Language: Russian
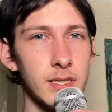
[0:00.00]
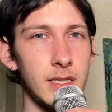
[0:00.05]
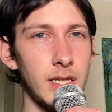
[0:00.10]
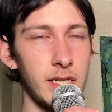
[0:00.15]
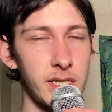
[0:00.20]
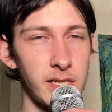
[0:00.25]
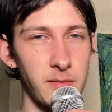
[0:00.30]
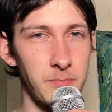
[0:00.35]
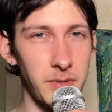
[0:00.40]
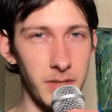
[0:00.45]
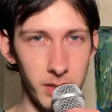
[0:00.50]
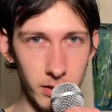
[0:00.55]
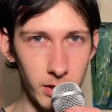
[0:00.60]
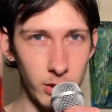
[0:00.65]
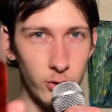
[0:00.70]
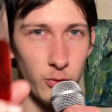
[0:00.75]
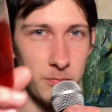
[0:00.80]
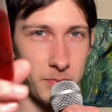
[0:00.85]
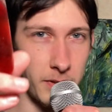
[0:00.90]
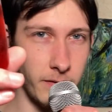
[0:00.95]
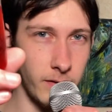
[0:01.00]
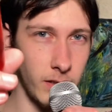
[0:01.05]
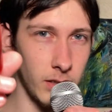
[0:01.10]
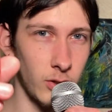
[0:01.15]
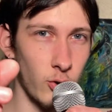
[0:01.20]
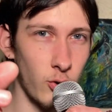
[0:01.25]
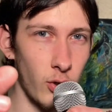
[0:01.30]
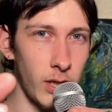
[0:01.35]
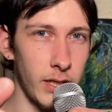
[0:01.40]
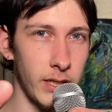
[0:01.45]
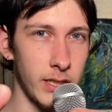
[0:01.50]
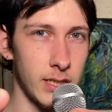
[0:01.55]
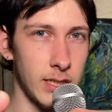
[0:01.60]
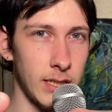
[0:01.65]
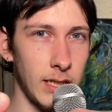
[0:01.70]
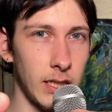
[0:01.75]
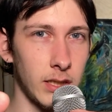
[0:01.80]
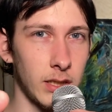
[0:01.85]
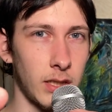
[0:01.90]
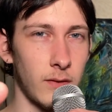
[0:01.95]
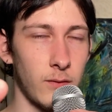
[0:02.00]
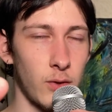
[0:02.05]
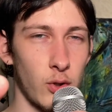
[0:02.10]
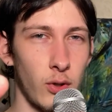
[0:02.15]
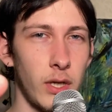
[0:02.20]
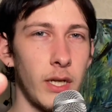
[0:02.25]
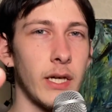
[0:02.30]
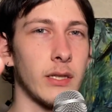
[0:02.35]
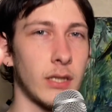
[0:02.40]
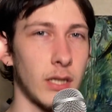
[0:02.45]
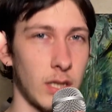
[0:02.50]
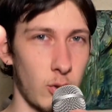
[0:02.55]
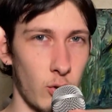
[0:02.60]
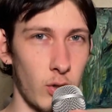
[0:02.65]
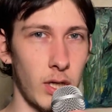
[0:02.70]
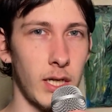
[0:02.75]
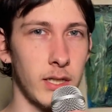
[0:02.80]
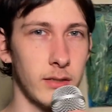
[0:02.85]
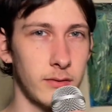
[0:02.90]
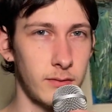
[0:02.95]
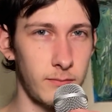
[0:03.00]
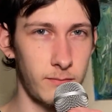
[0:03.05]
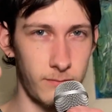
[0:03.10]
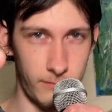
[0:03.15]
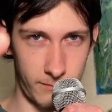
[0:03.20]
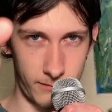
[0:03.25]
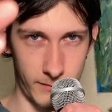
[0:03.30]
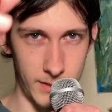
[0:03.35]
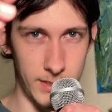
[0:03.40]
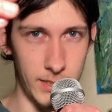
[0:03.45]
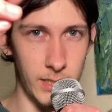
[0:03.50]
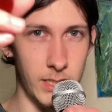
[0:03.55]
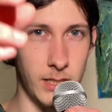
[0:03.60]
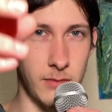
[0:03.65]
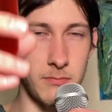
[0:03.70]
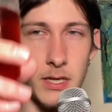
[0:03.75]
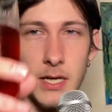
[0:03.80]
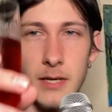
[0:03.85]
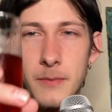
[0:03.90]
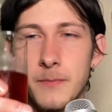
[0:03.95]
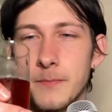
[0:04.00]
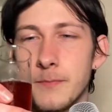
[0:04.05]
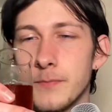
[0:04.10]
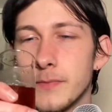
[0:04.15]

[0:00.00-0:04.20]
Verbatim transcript: Кстати, передаю привет Коле из сладкого рулета. Коля, за тебя.